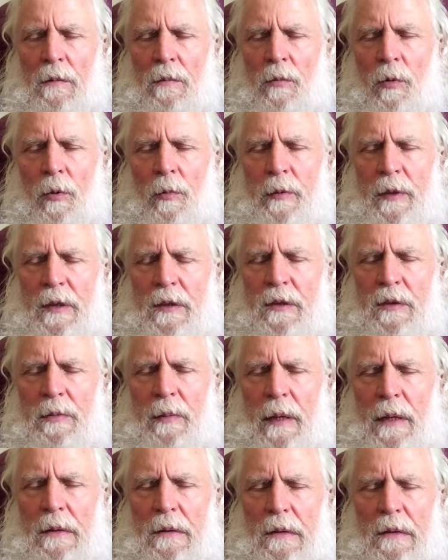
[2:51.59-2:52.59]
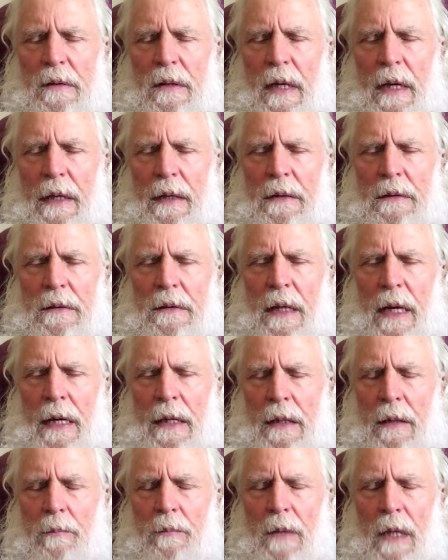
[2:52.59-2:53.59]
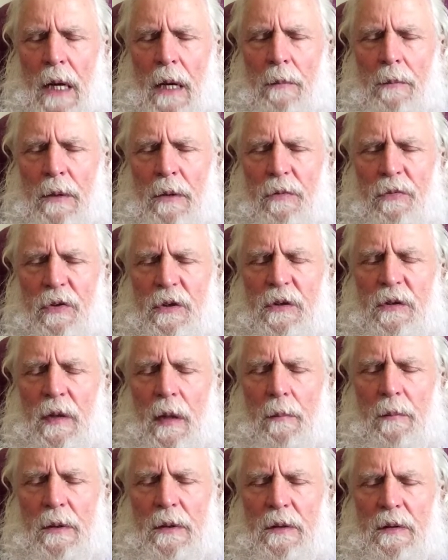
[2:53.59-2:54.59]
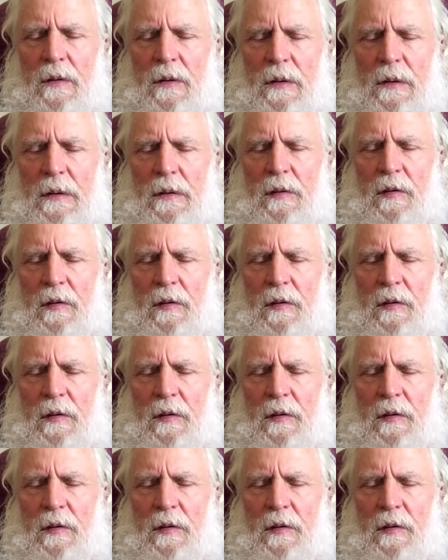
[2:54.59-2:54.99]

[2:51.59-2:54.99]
wo wir zwei oder drei in deinem Namen versammelt sind.